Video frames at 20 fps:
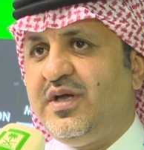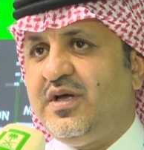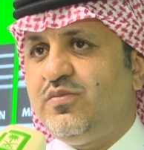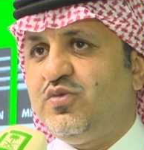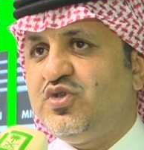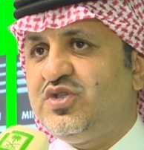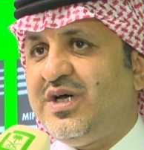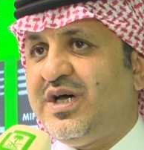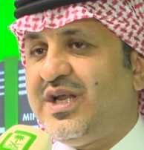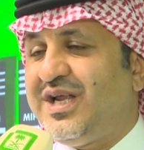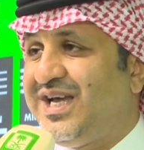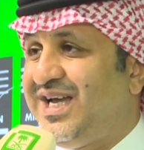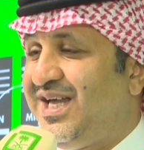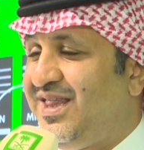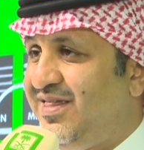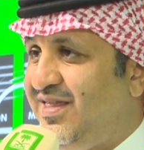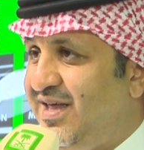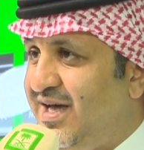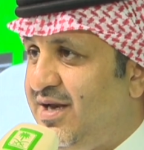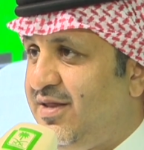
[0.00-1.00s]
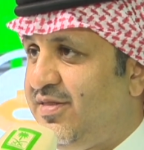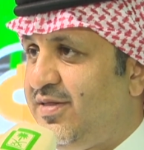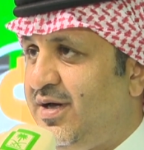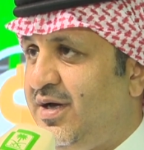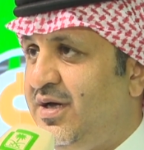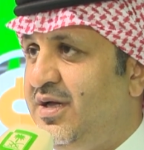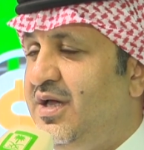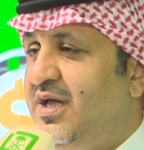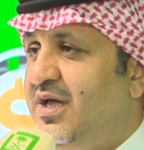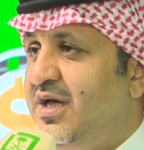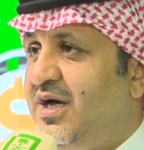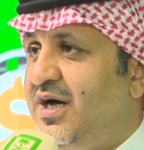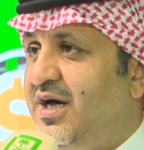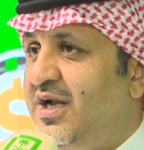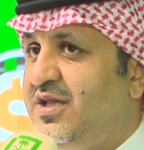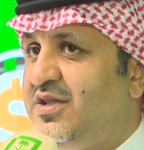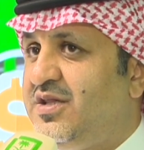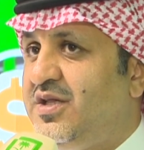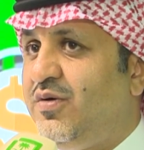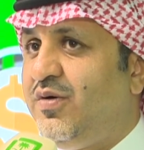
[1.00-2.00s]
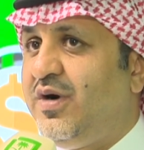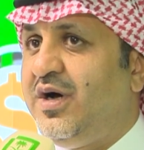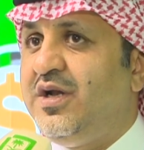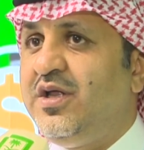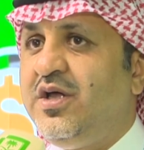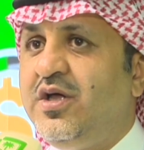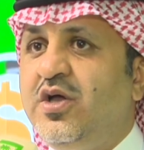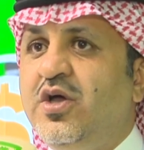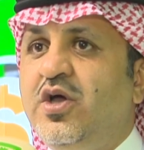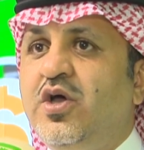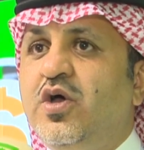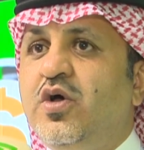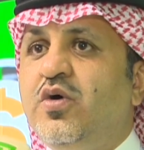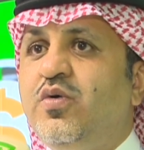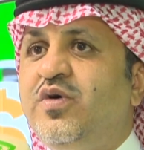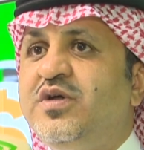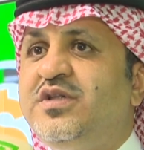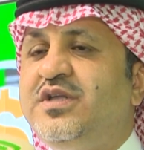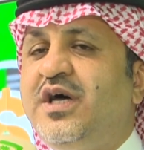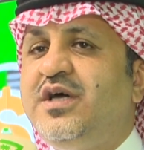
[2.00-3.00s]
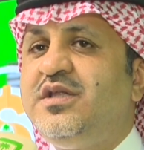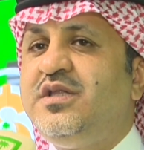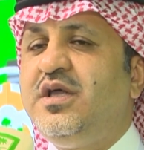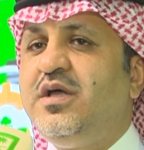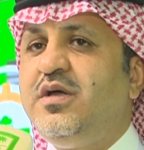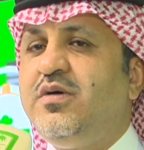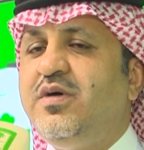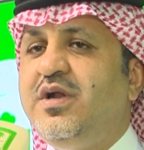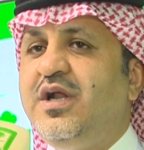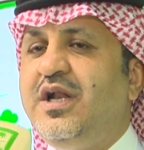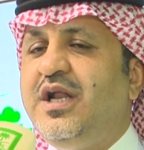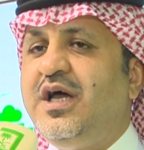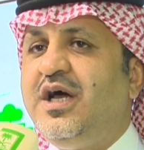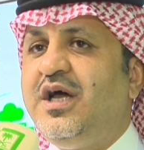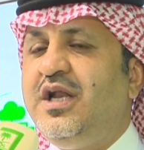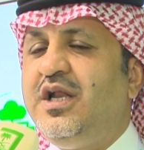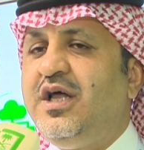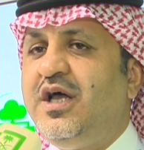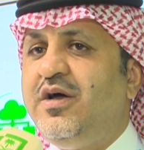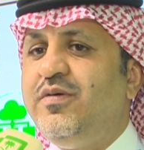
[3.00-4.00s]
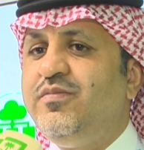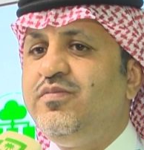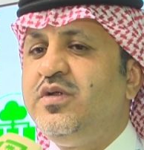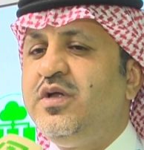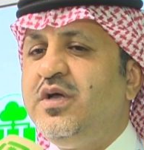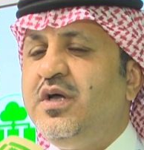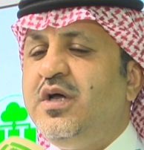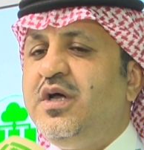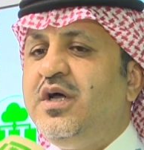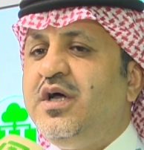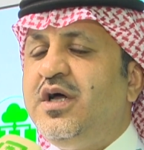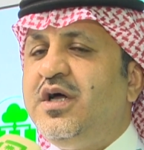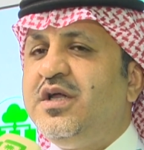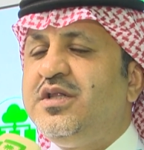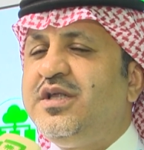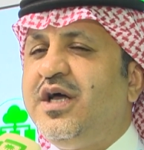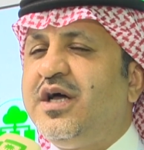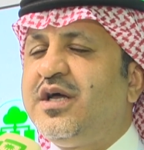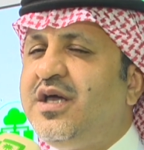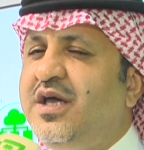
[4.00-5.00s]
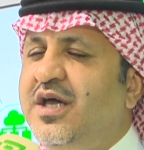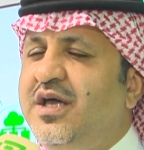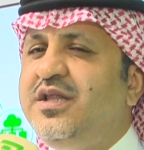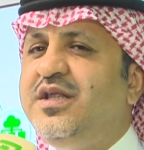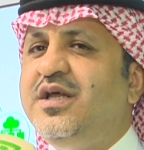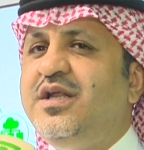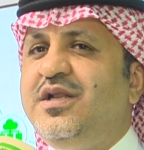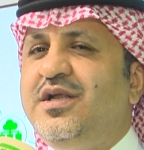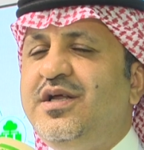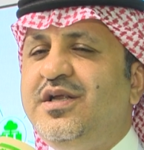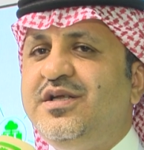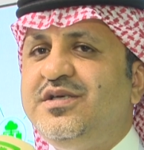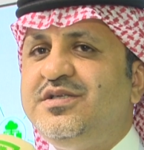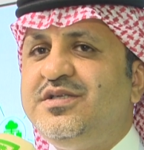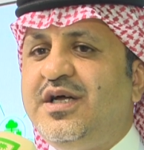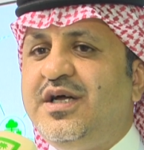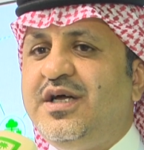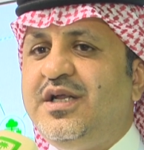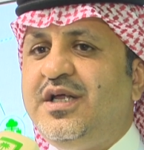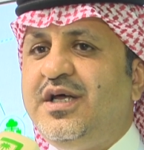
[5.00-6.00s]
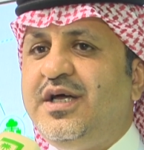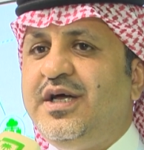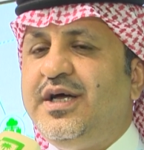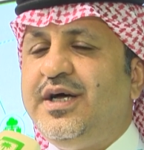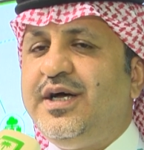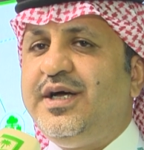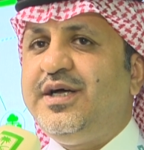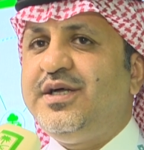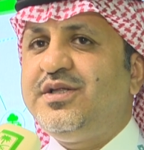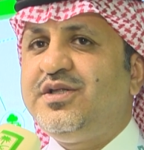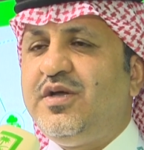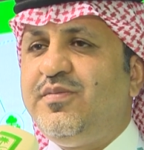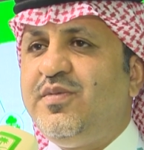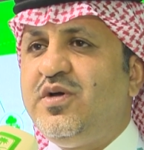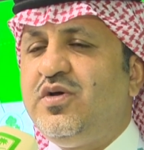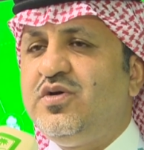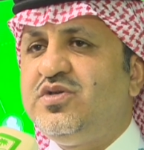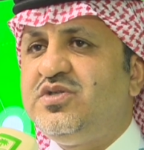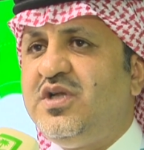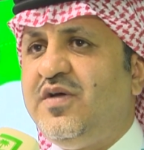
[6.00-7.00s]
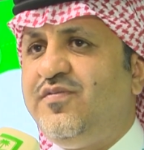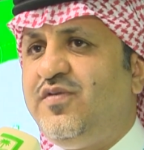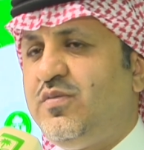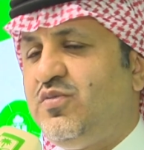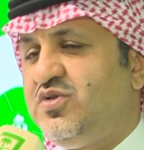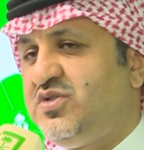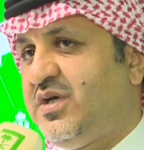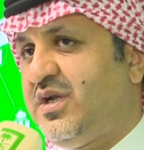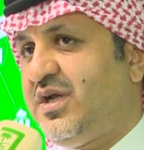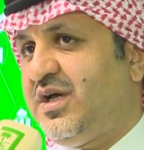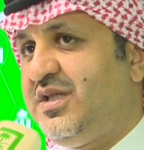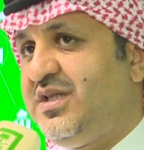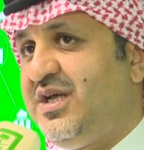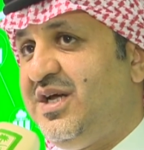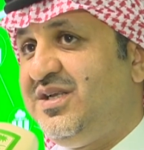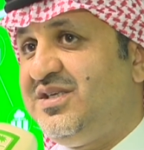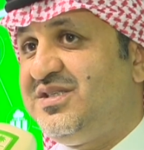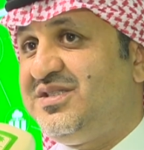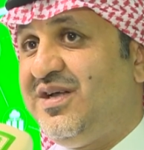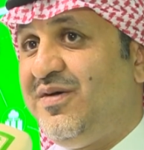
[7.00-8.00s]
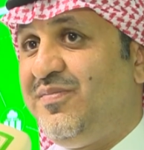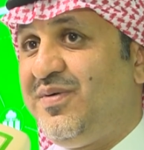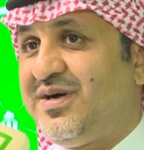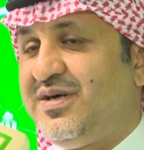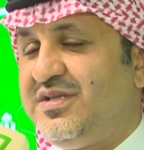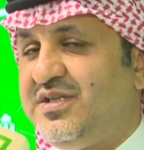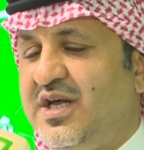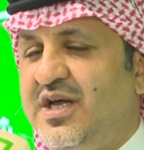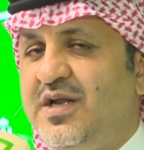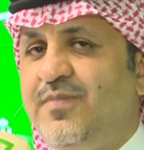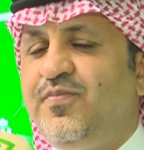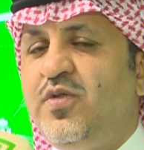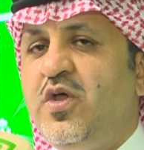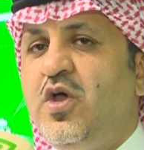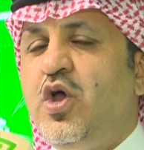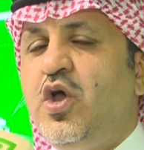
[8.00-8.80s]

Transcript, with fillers: هي المشاركة الثالثة على التوالي وتأتي ولله الحمد تأكيدا لتميزنا في المشاركتين السابقتين